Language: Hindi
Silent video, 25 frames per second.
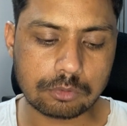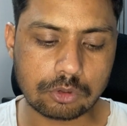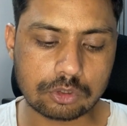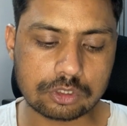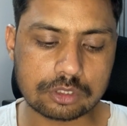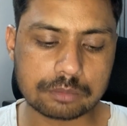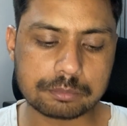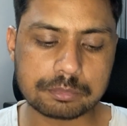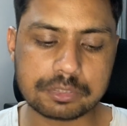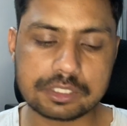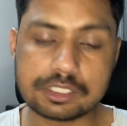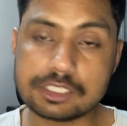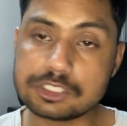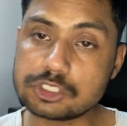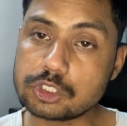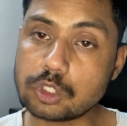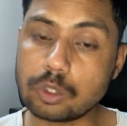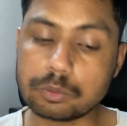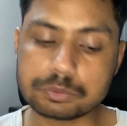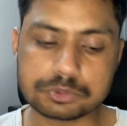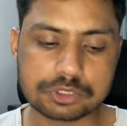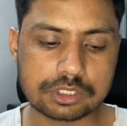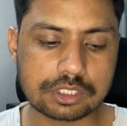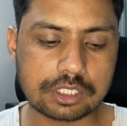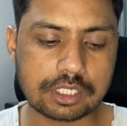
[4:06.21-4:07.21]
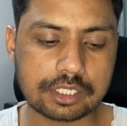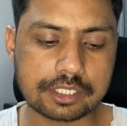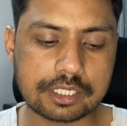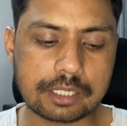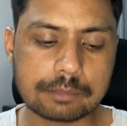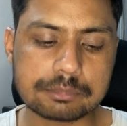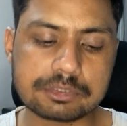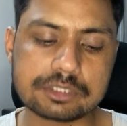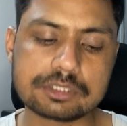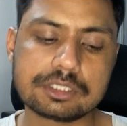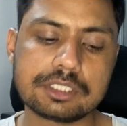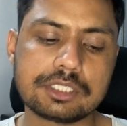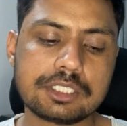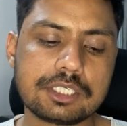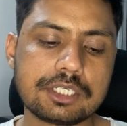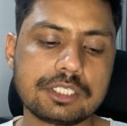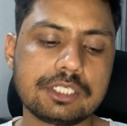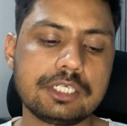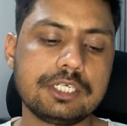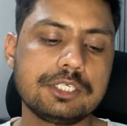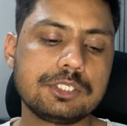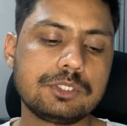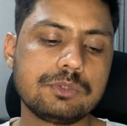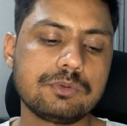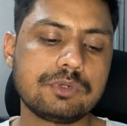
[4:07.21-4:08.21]
बॉटम पे नीचे ऑप्शन आ गया आप देख सकते
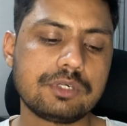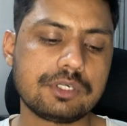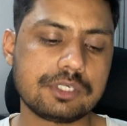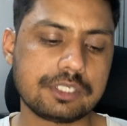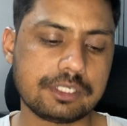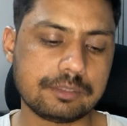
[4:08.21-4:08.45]
क्रिएट यूर